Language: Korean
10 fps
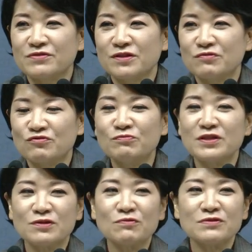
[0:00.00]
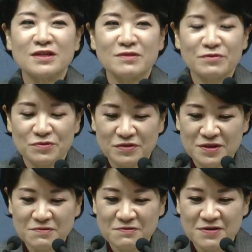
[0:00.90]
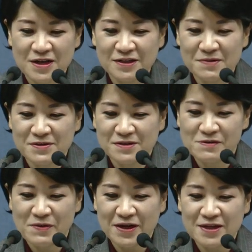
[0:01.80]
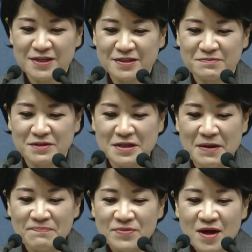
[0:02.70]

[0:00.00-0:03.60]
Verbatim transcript: 우리 또 두 분의 선교사님을 통해서 강단 말씀을 받게 됐습니다.